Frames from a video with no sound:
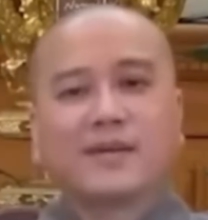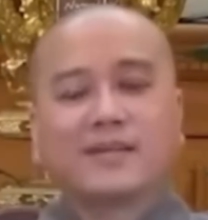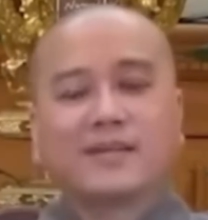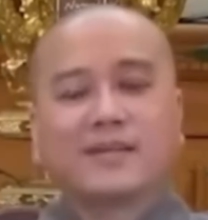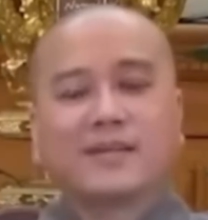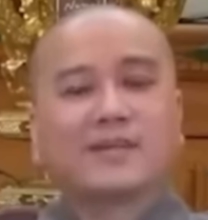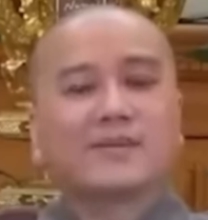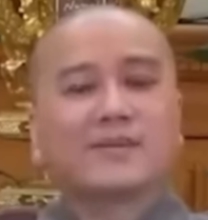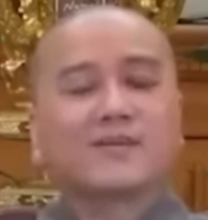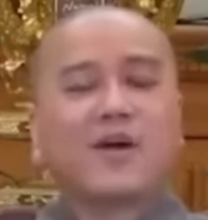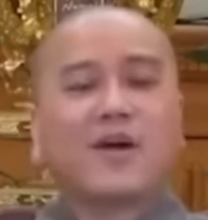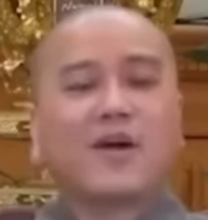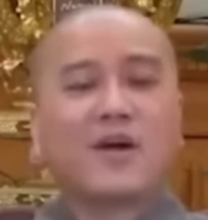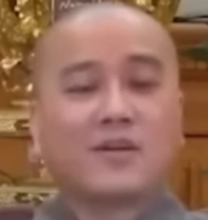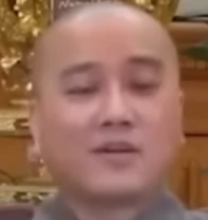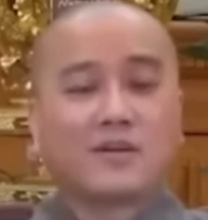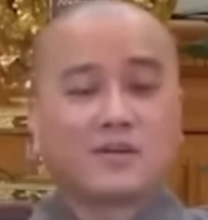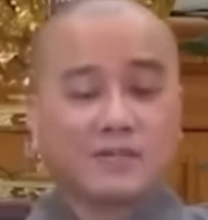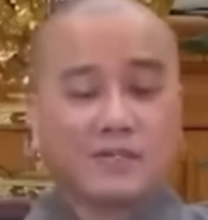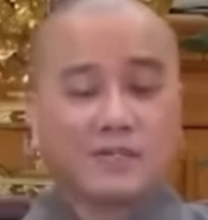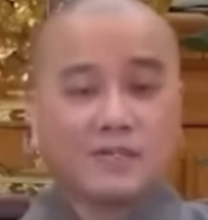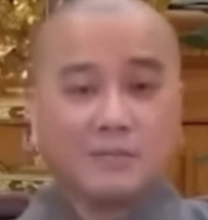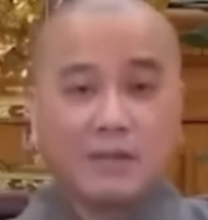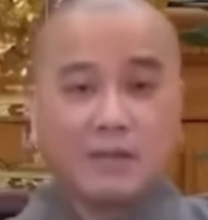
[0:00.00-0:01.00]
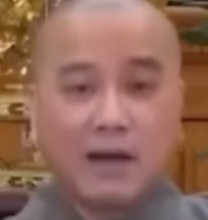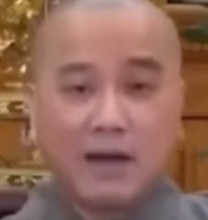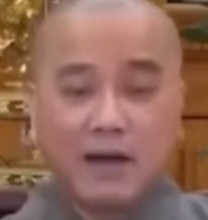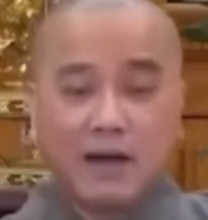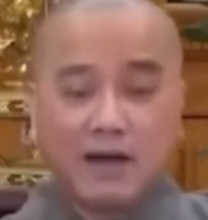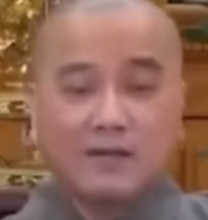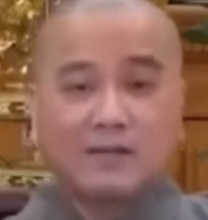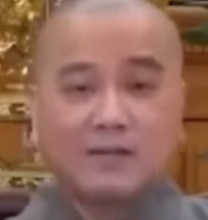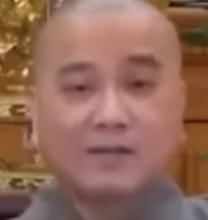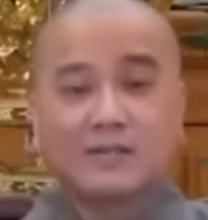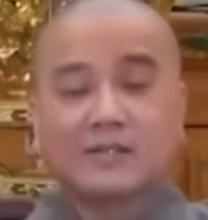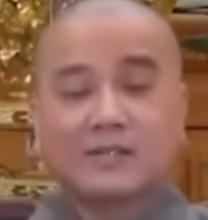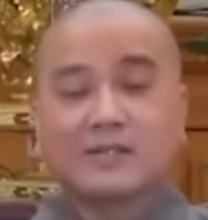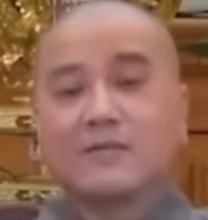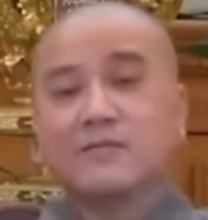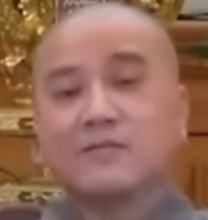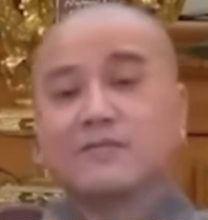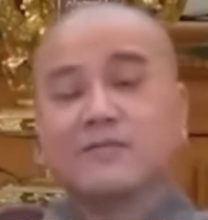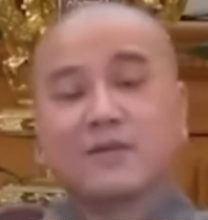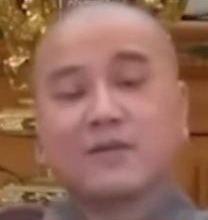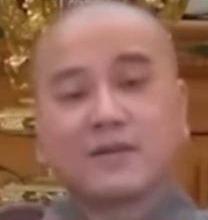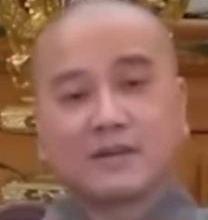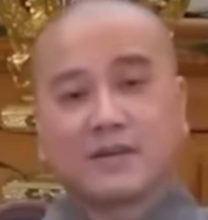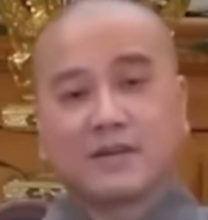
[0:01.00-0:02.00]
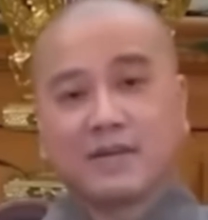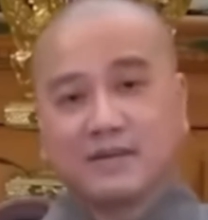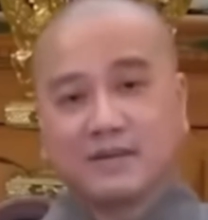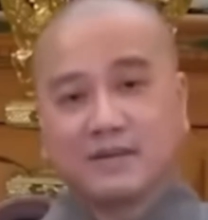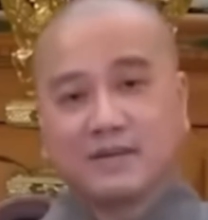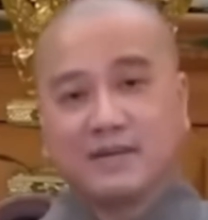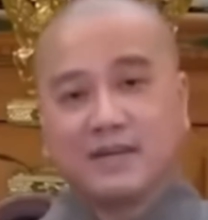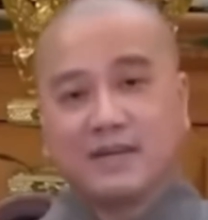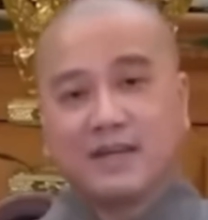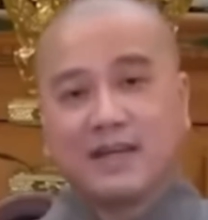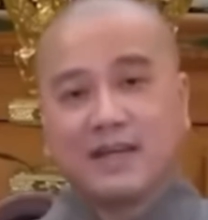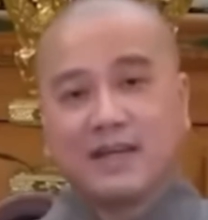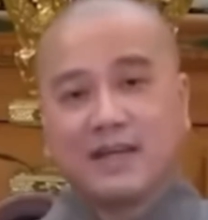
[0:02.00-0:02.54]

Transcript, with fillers: chứ còn nhưng mà hơn nữa trong phật tử